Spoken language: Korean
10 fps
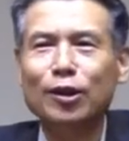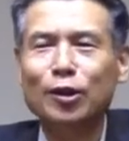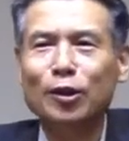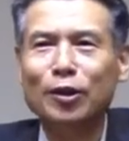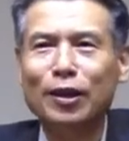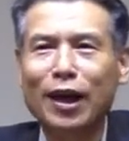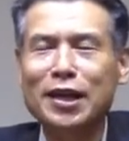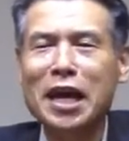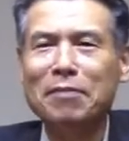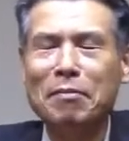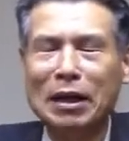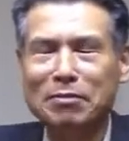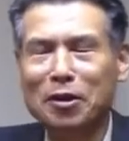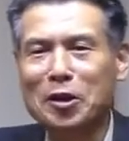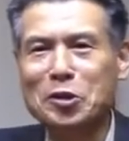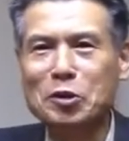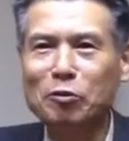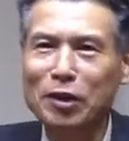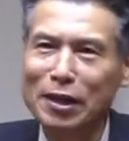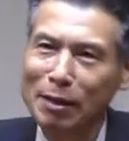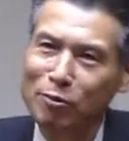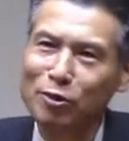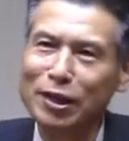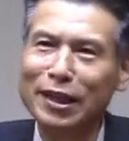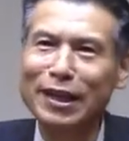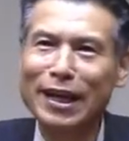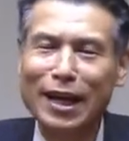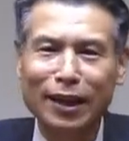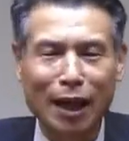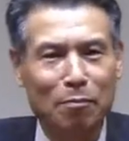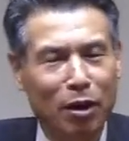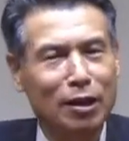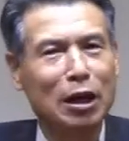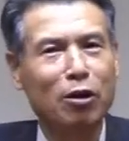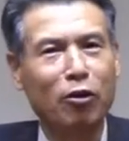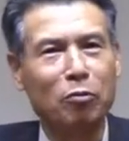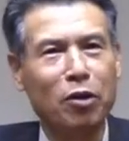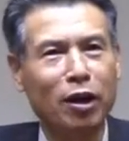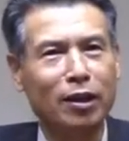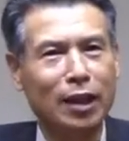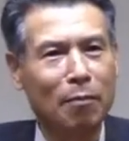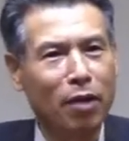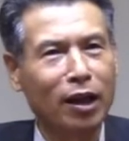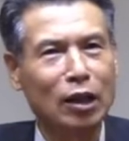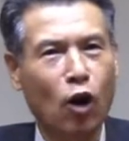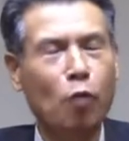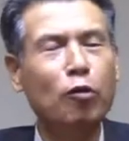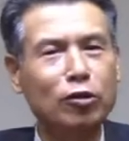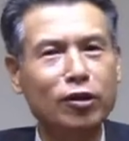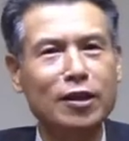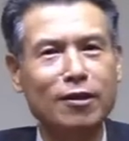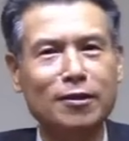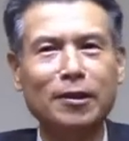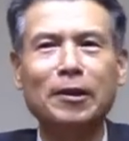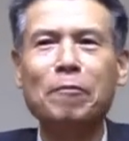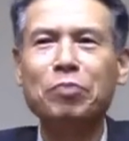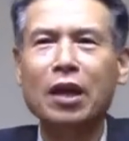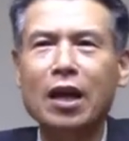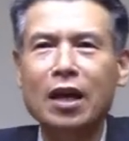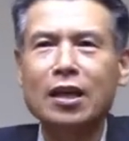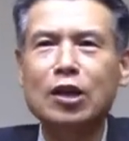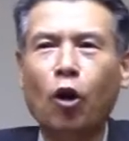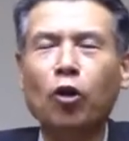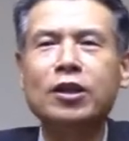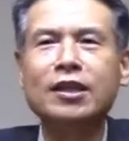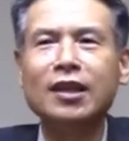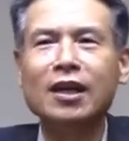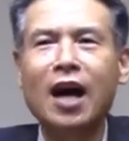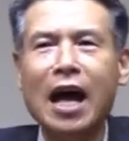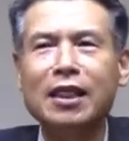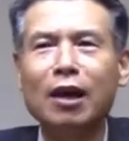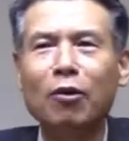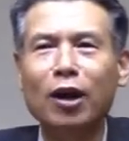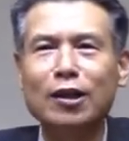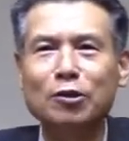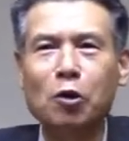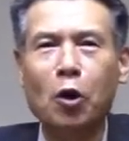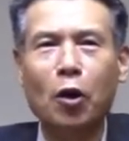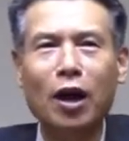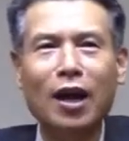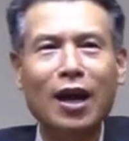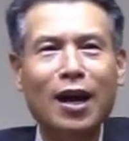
어, 말씀드렸죠. 우리 삼촌이 담배를 사오라 그러면 담배가 그때 거북선이 있었어요. 이 겉자가 안 나와가지고